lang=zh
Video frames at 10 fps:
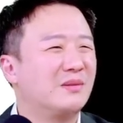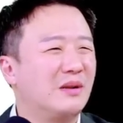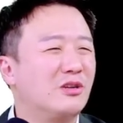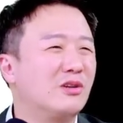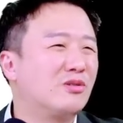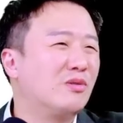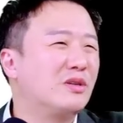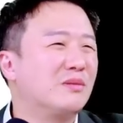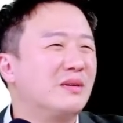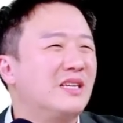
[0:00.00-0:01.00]
对不对？有人说
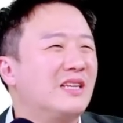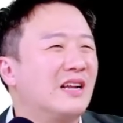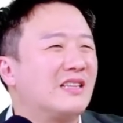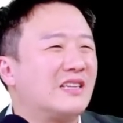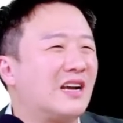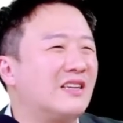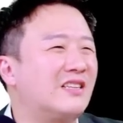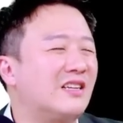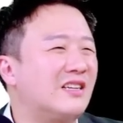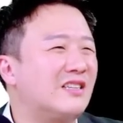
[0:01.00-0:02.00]
为什么宜兰大家还
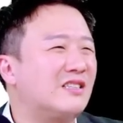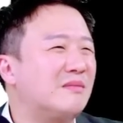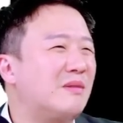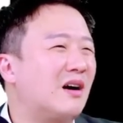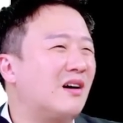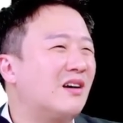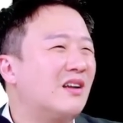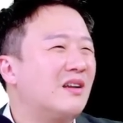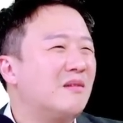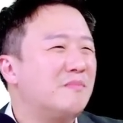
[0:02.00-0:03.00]
是挺林之妙，
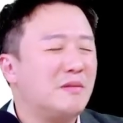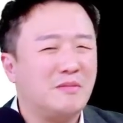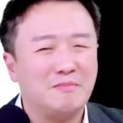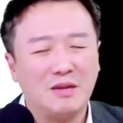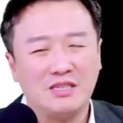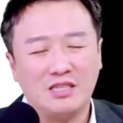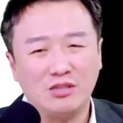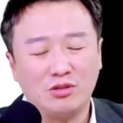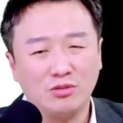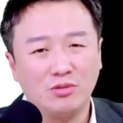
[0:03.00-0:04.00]
明明被
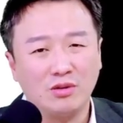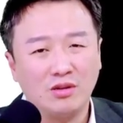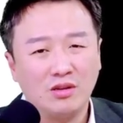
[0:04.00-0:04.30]
起诉